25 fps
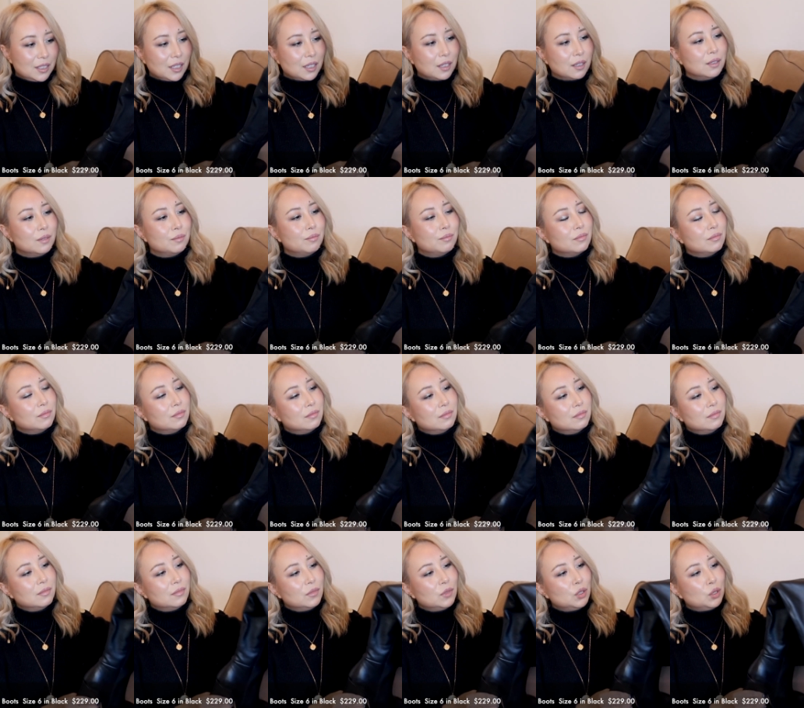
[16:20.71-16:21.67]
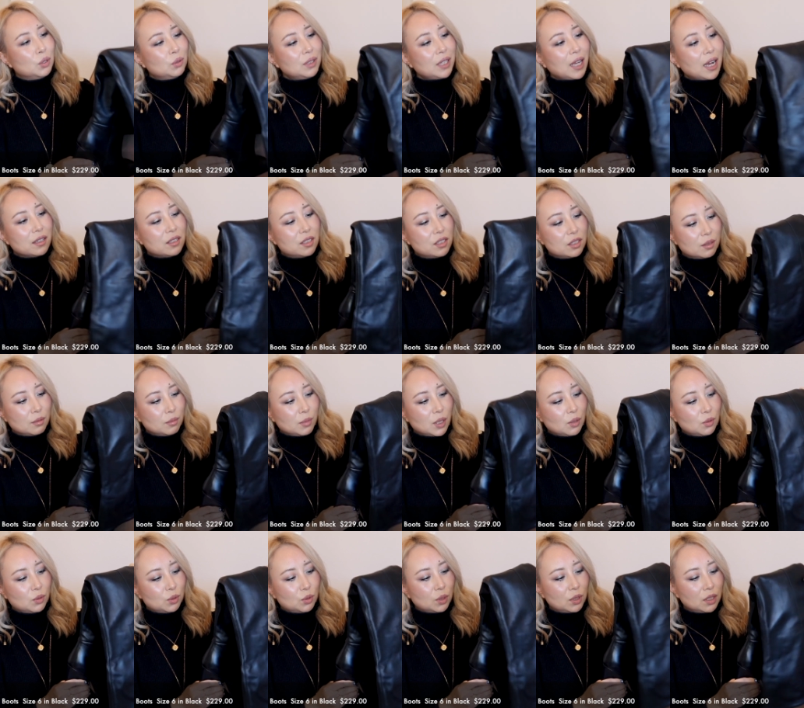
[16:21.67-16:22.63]
这个有打折吗？
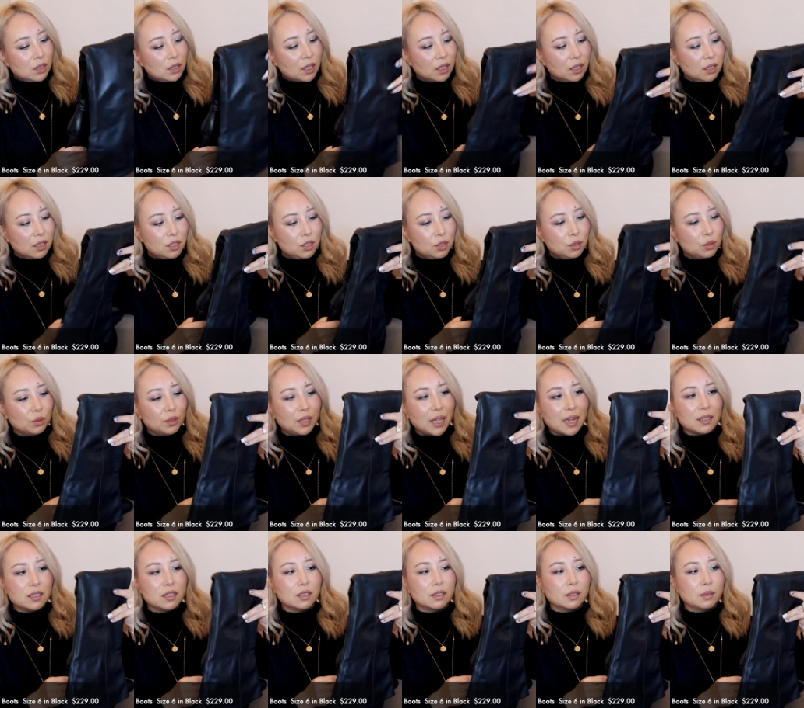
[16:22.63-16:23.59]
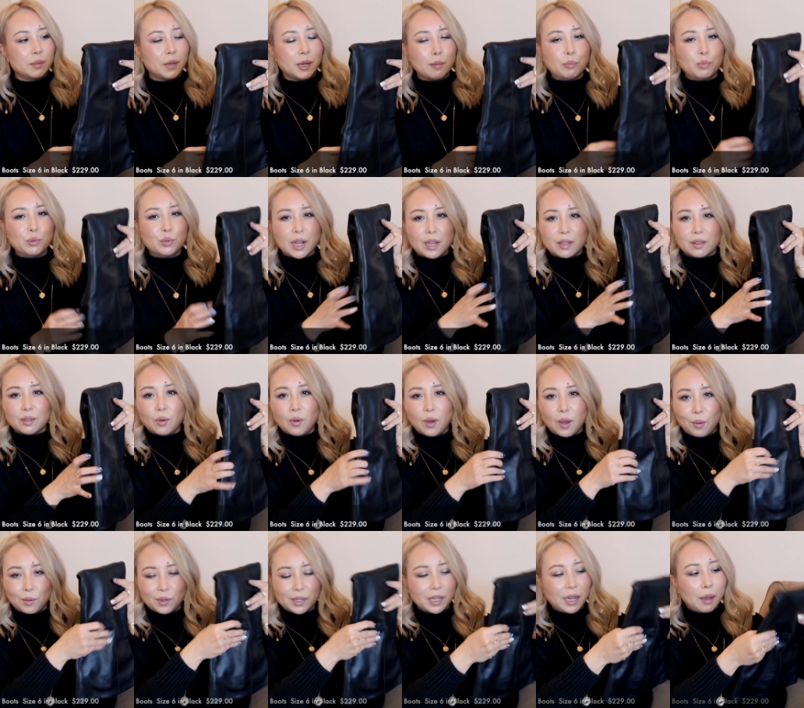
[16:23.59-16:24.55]
我觉得肯定是有打折的吧，不然的
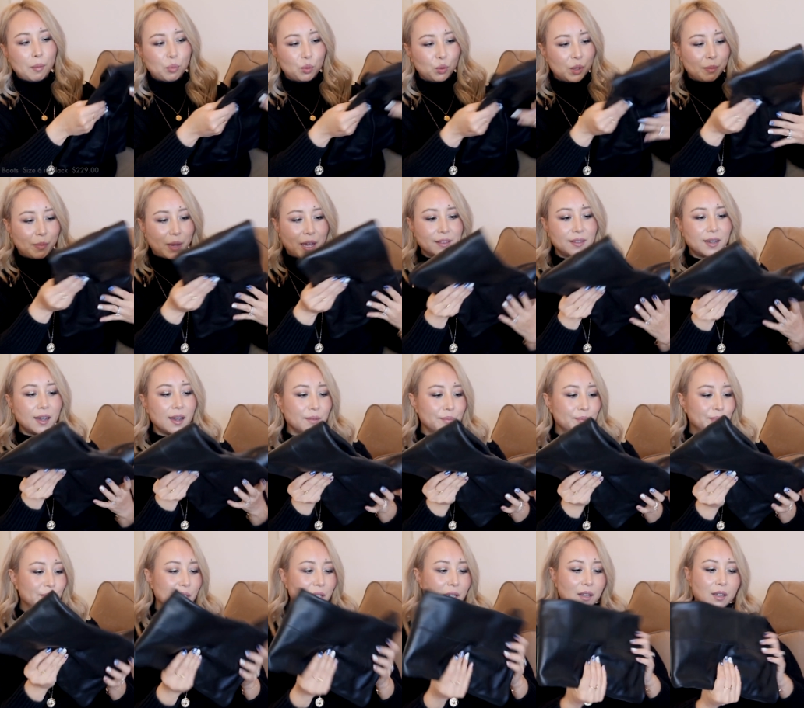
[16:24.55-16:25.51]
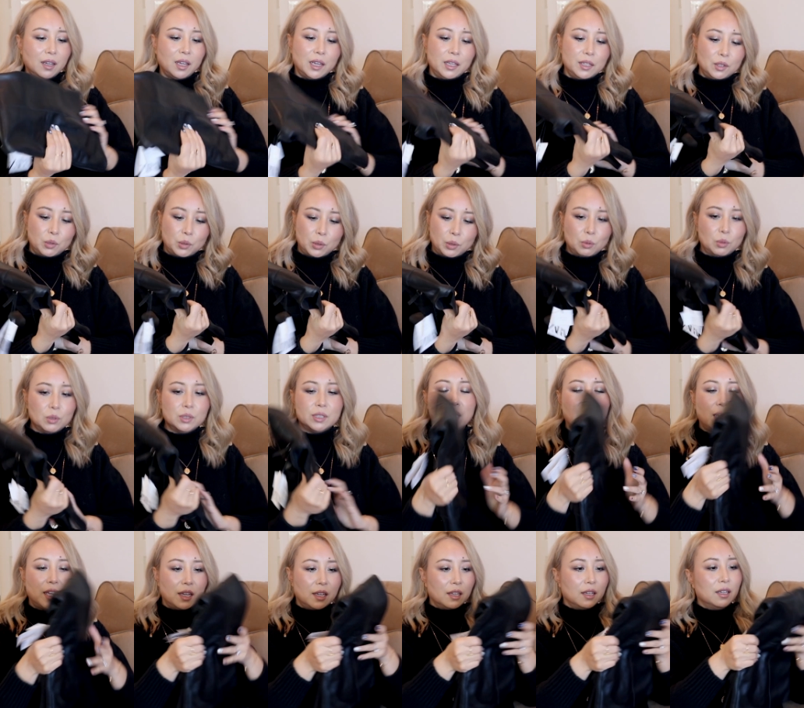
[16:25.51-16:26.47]
话我应该不会买它。Anyway，我
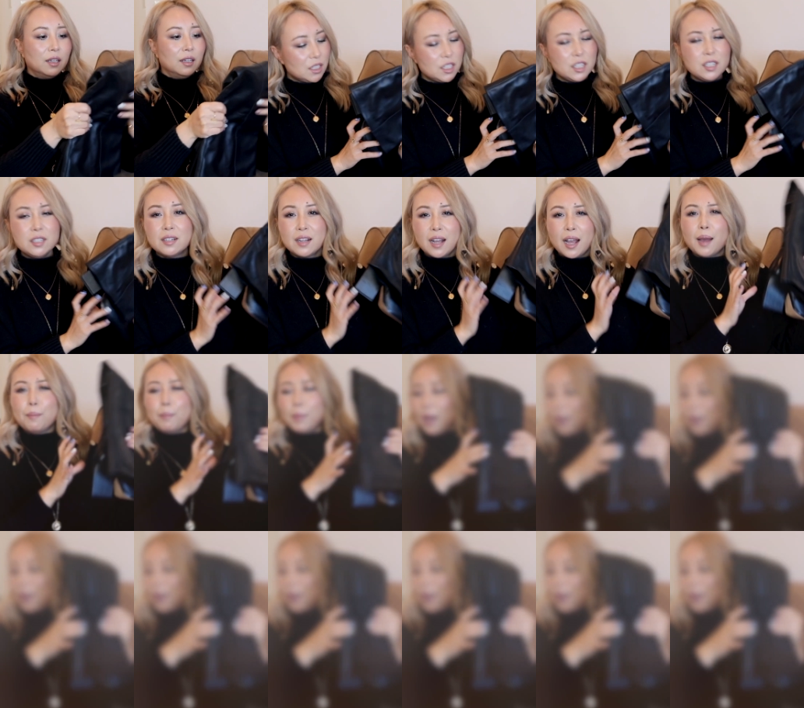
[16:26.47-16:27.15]
再试试看